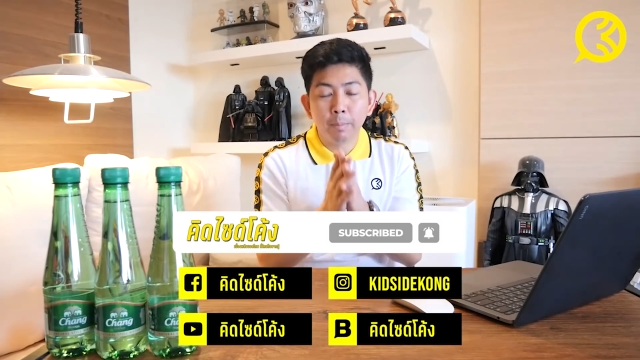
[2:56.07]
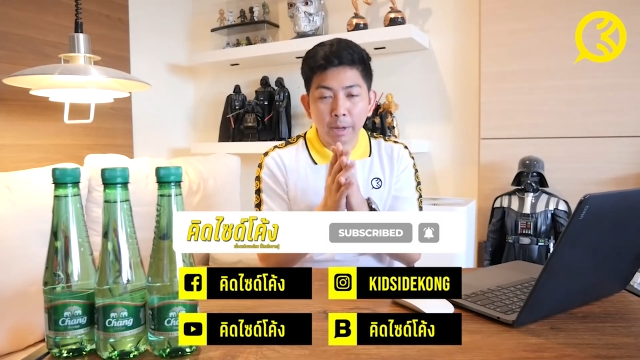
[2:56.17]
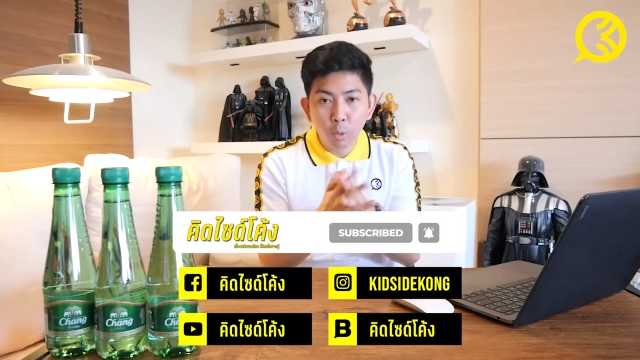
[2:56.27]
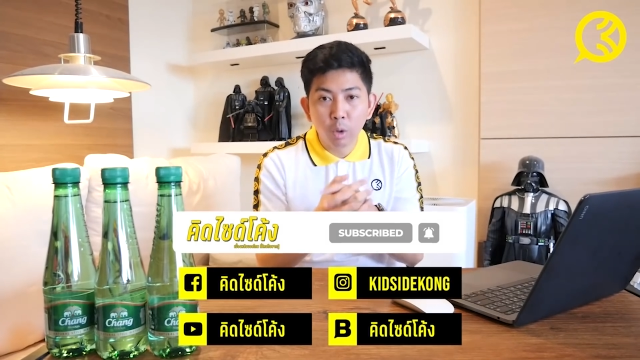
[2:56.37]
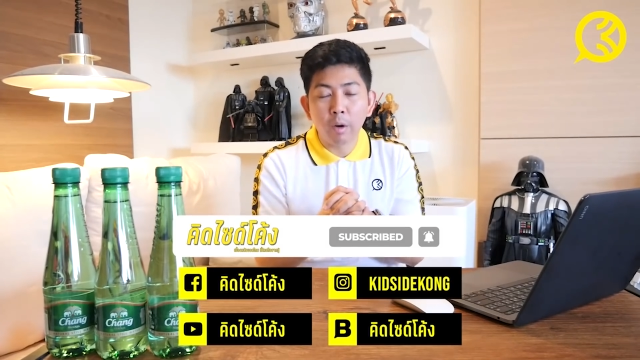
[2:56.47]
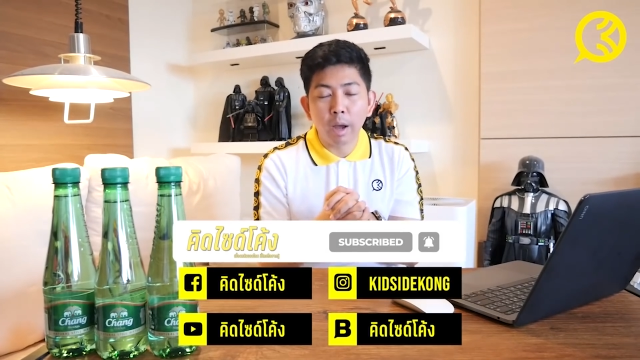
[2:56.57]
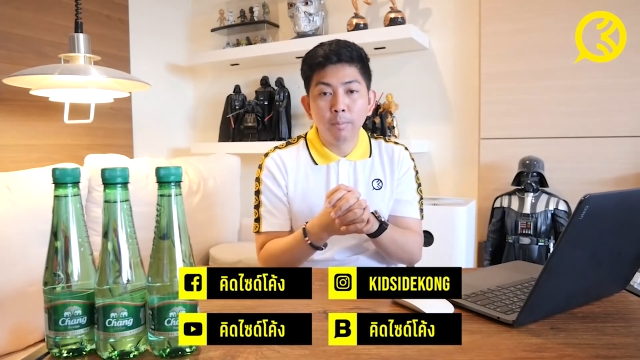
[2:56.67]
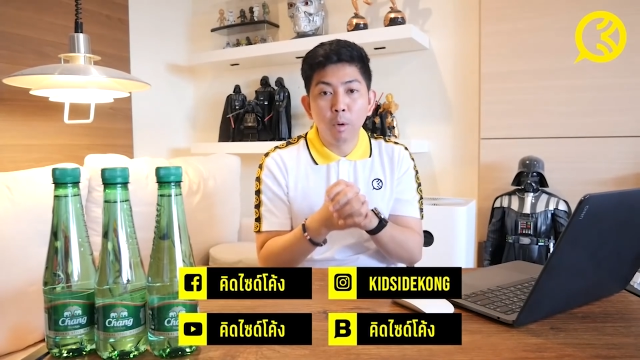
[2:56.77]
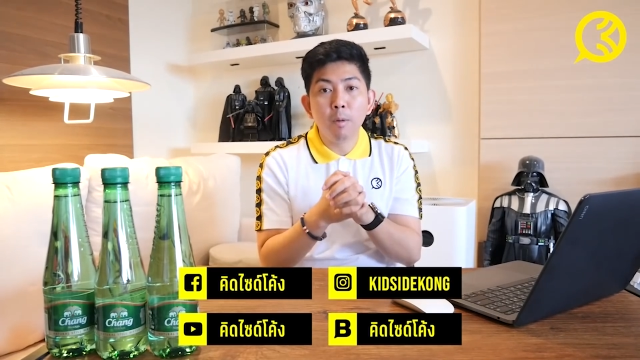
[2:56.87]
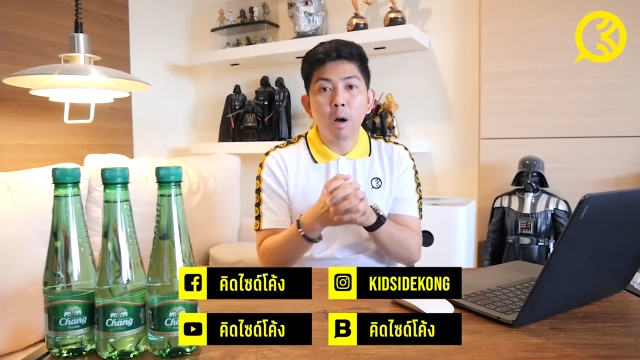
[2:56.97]
ไปดูกันหน่อย
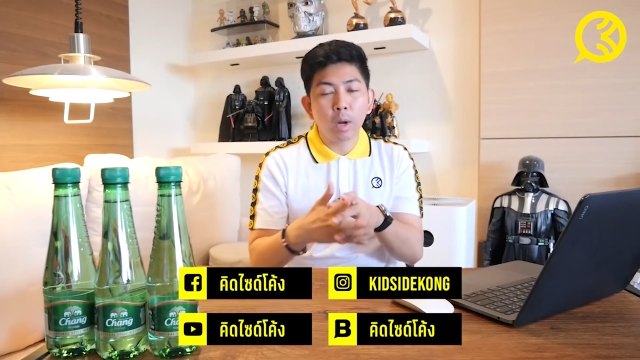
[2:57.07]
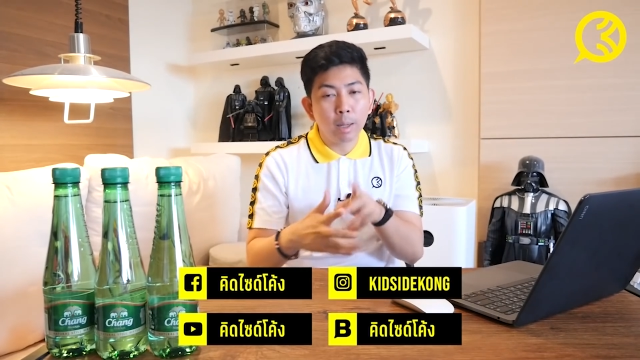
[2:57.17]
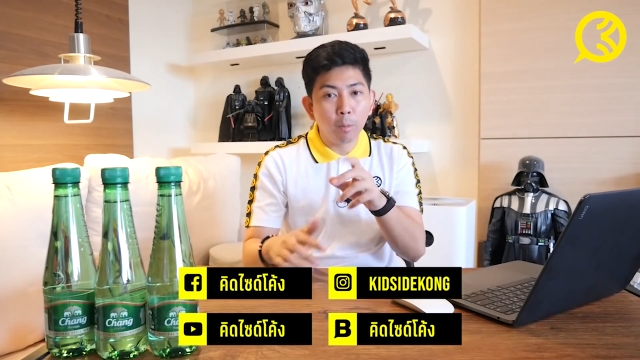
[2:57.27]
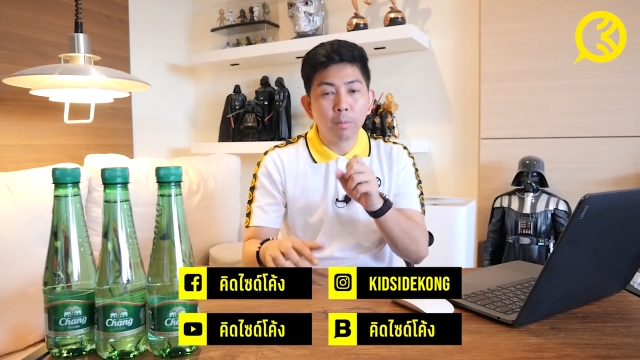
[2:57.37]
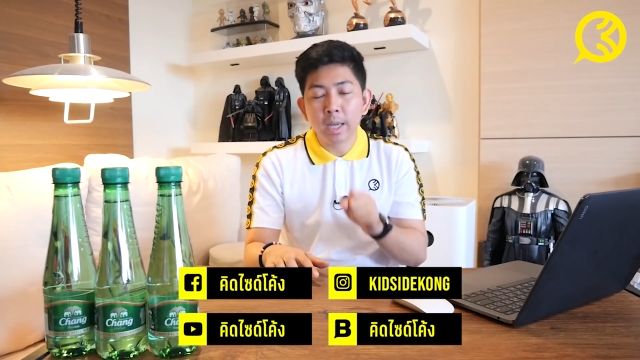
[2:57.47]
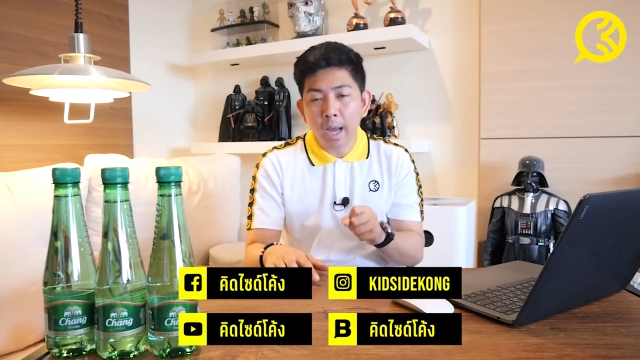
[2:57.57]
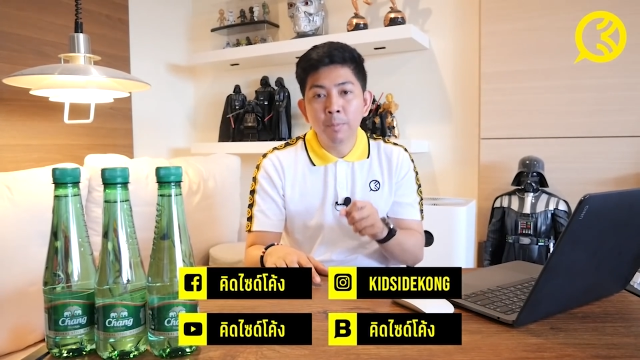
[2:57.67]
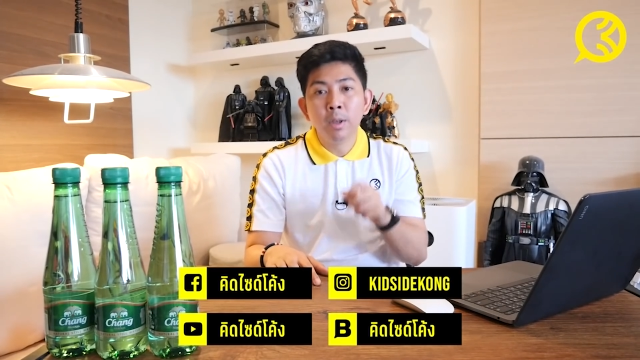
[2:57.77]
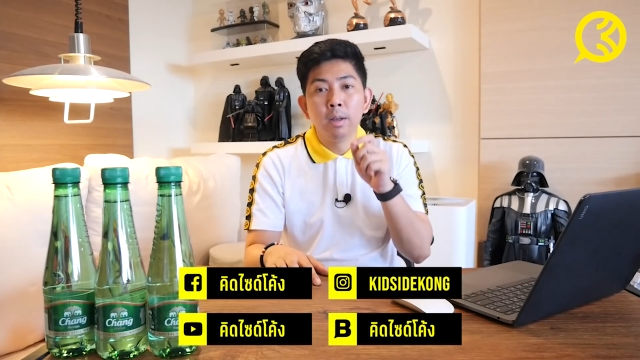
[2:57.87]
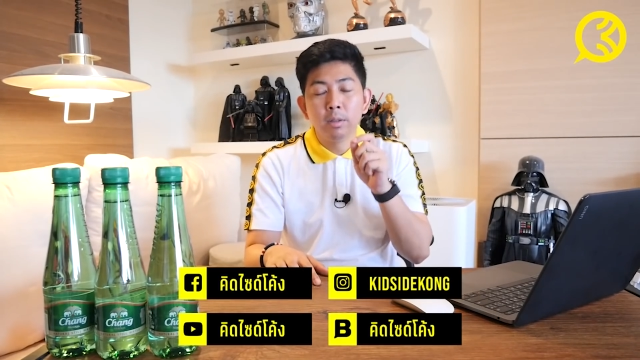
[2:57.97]
ผมมองว่าระบบนี้ครับ
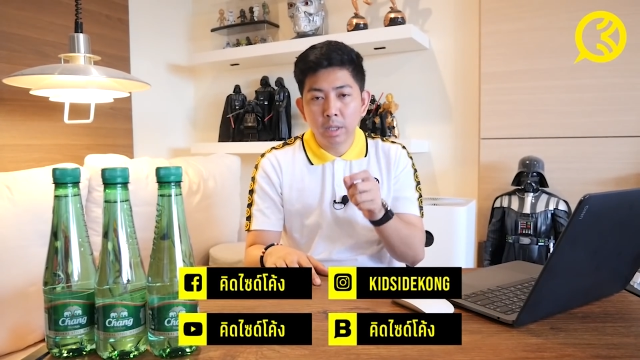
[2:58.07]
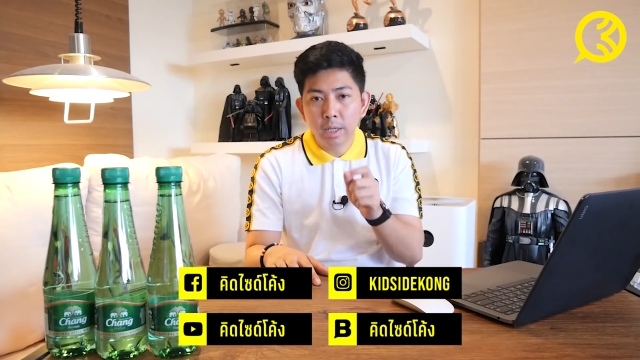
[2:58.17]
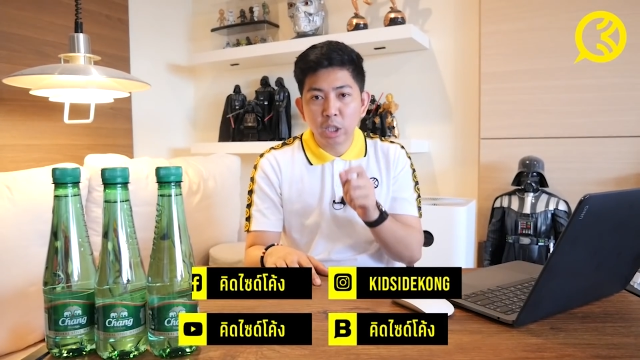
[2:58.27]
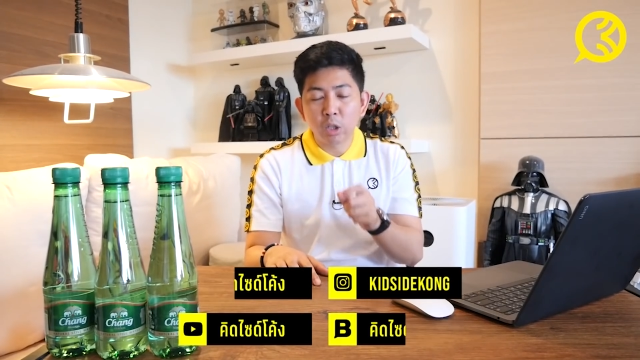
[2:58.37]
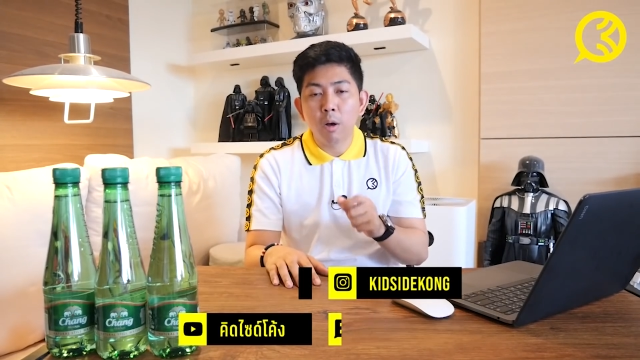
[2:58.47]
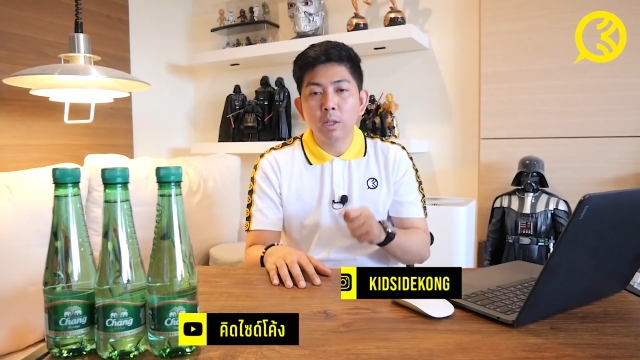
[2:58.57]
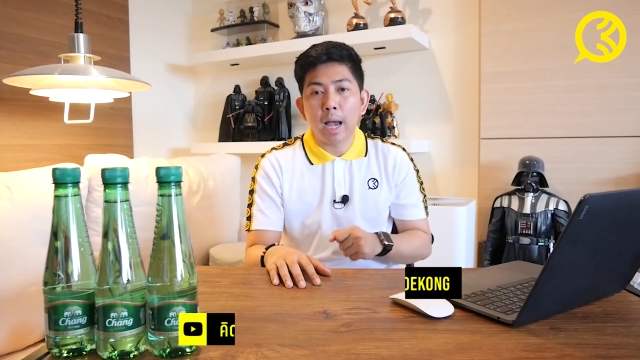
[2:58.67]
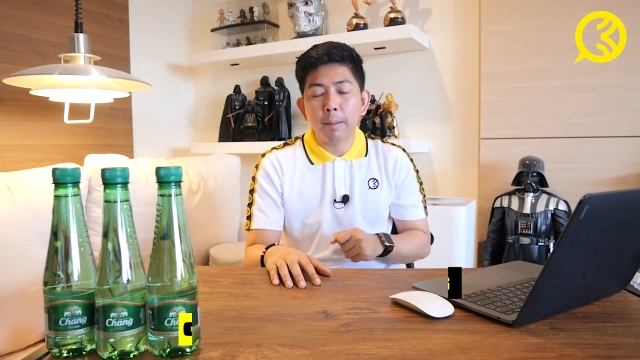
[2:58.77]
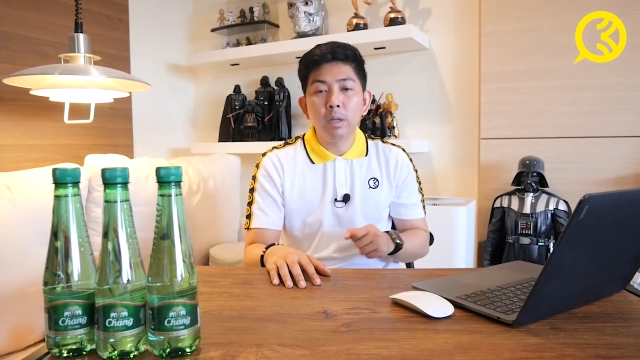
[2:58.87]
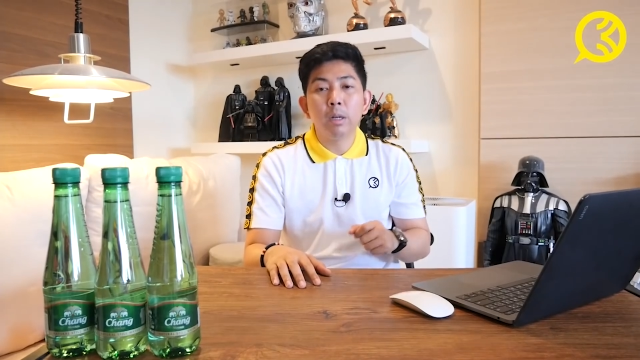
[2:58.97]
4 2 3